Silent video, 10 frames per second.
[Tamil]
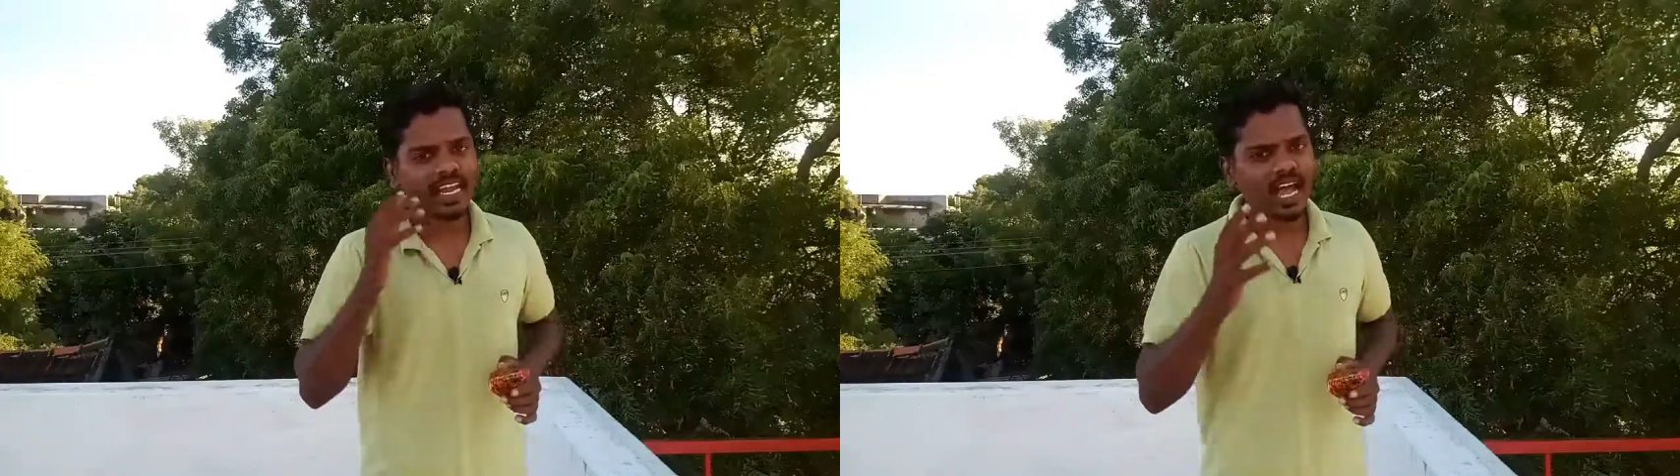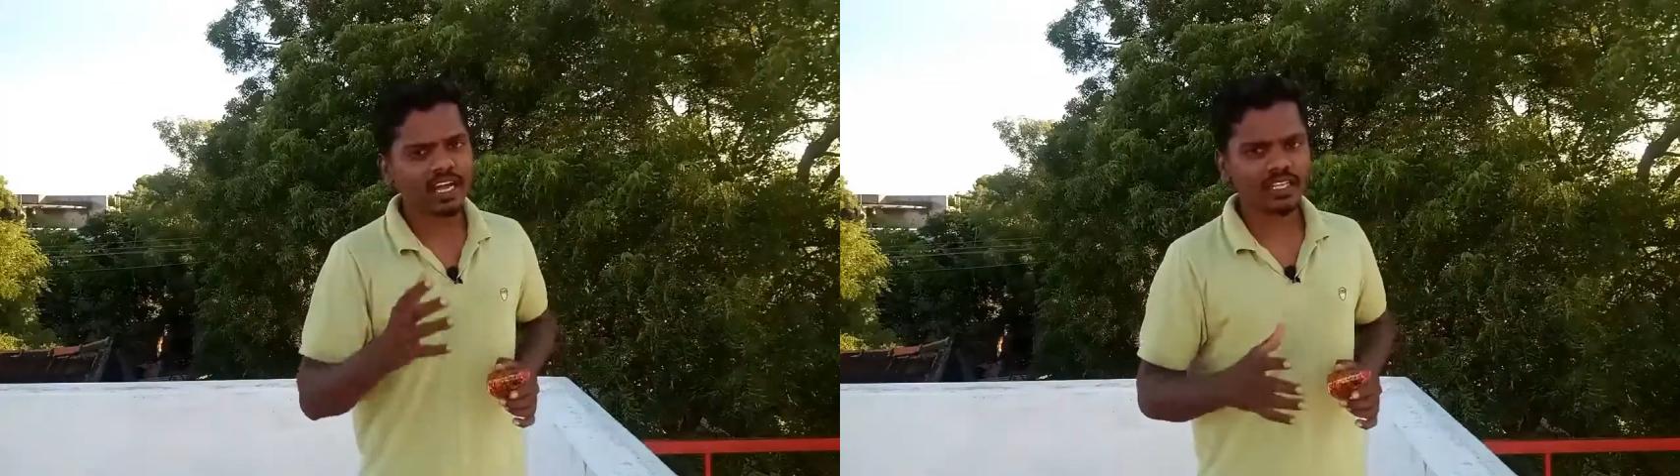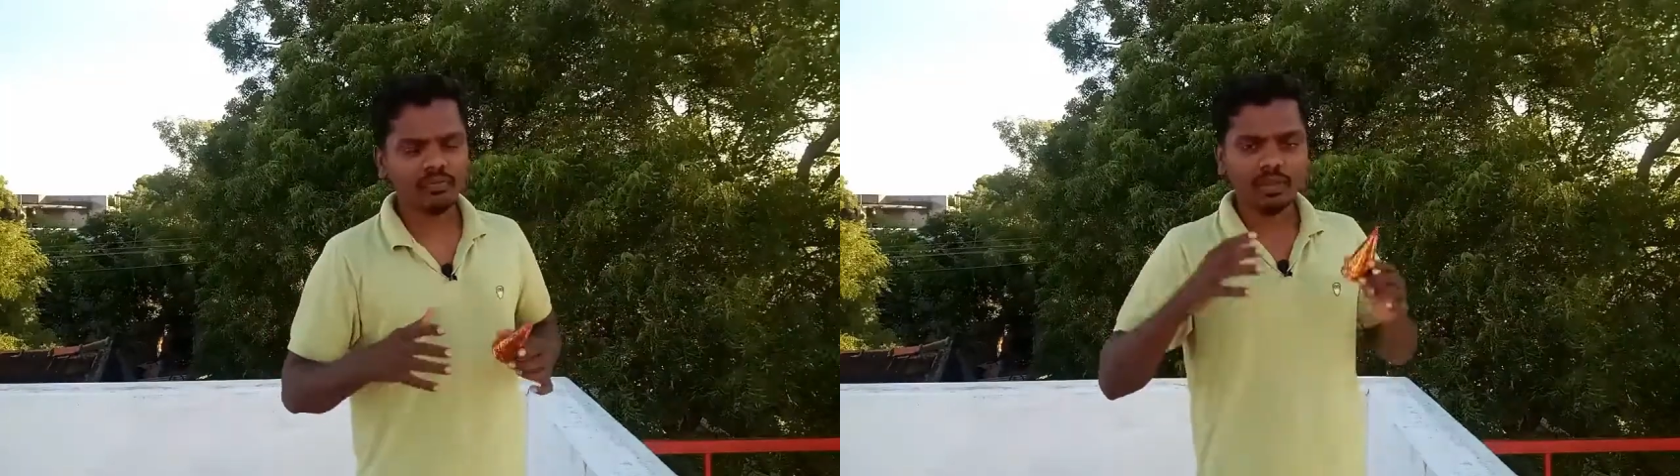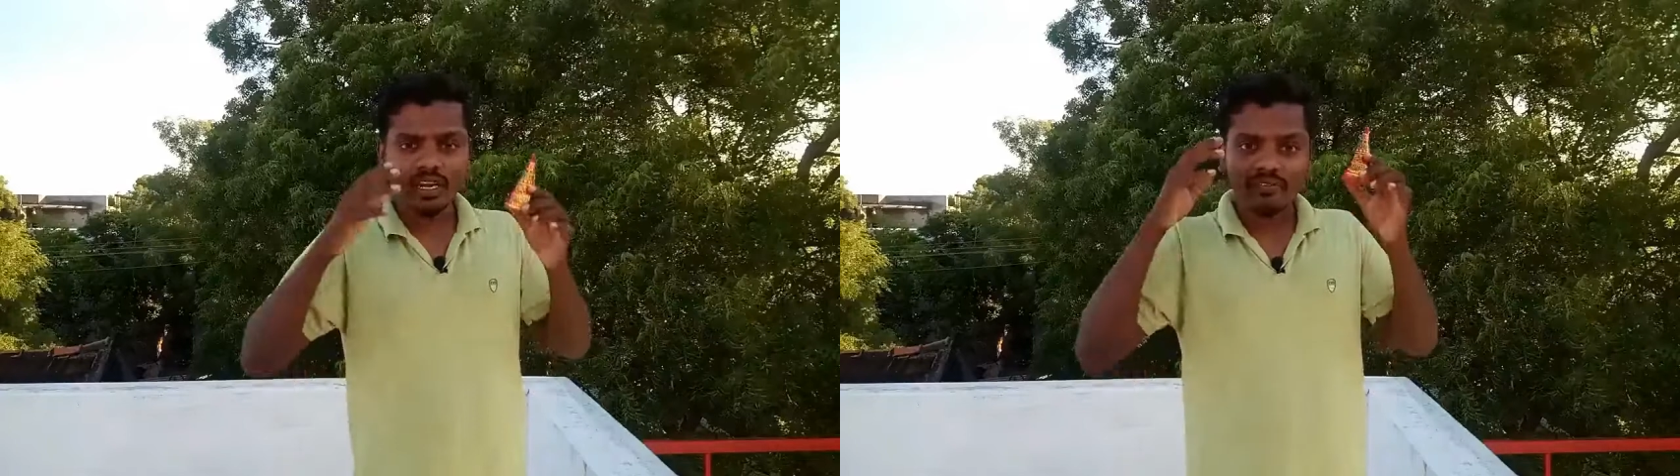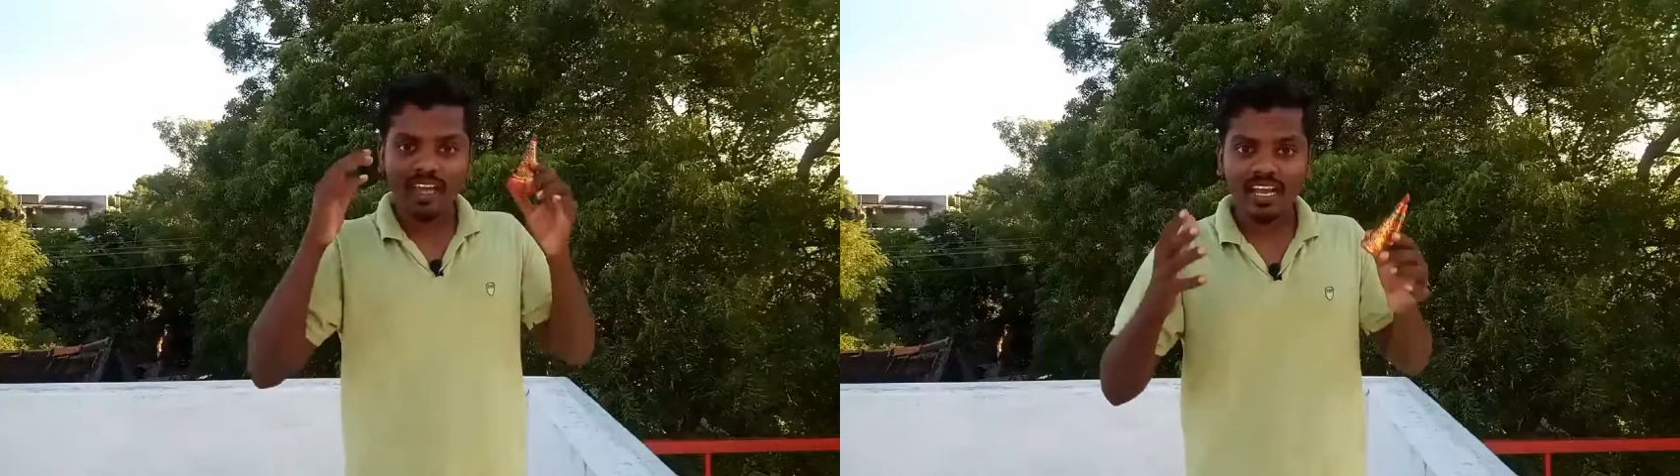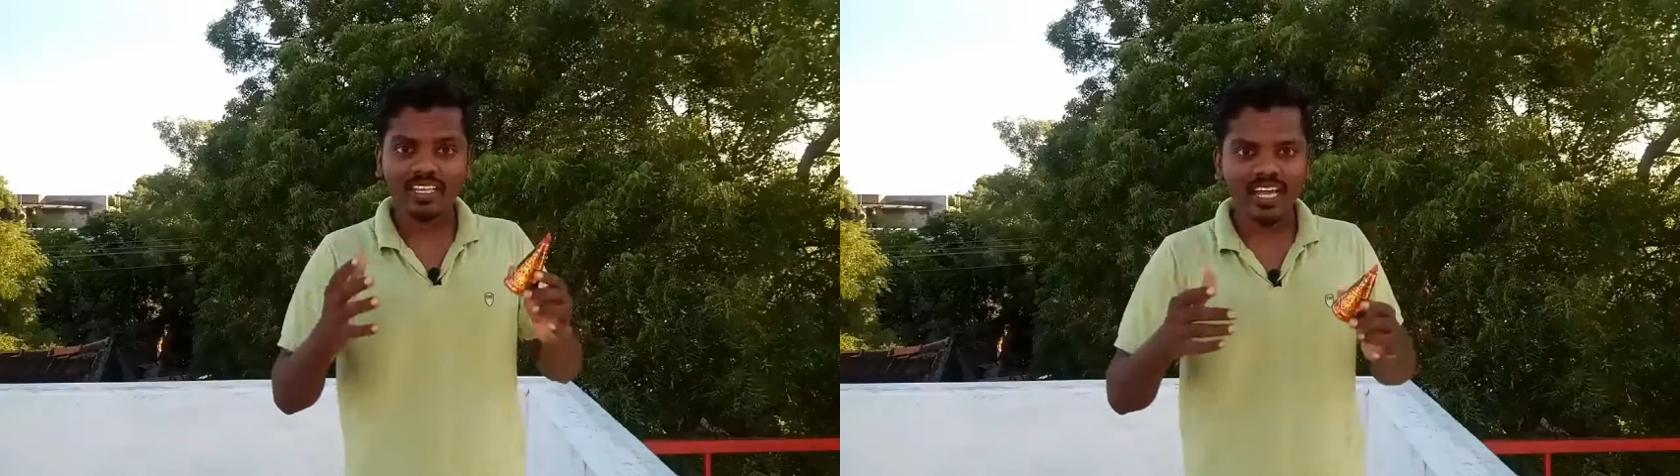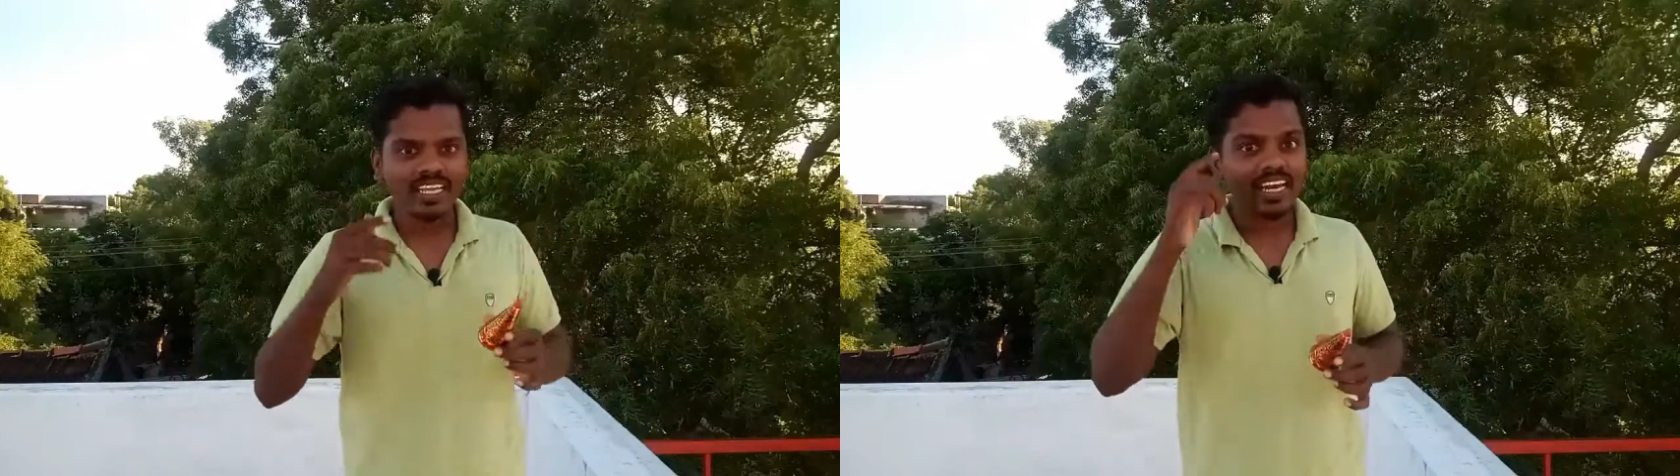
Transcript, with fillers: என்ன ஆகுது மீன் வேகுதா